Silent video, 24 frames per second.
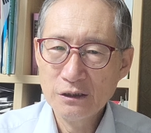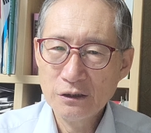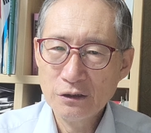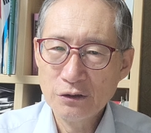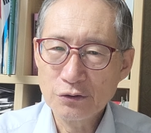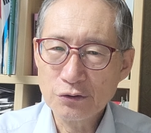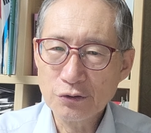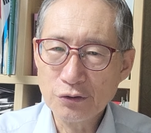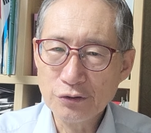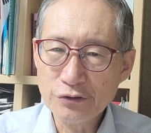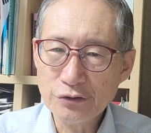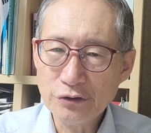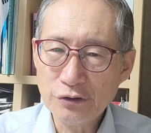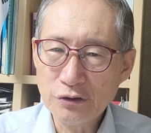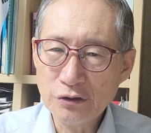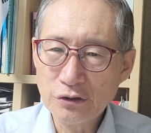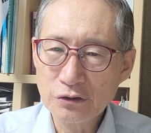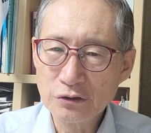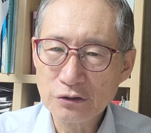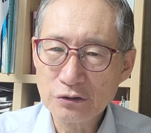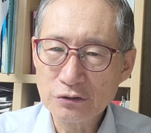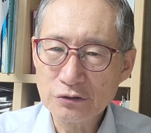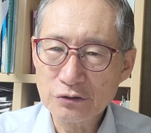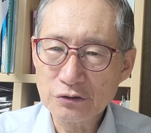
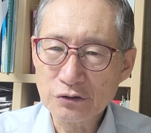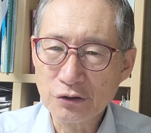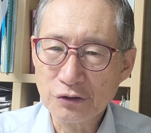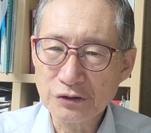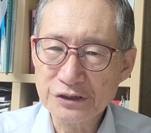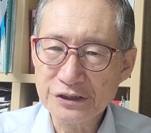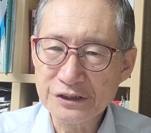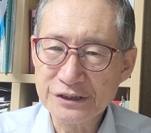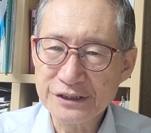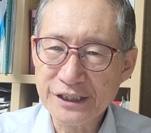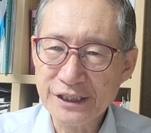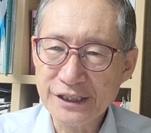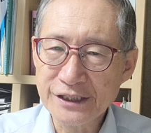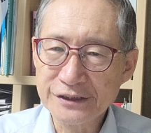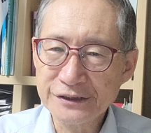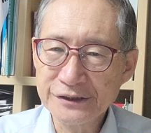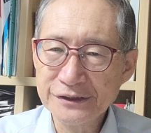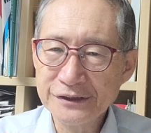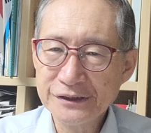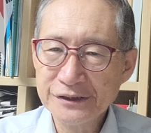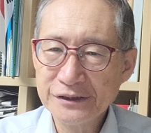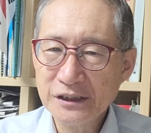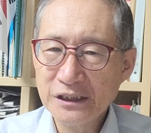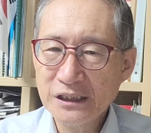로열
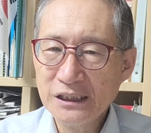더치셀은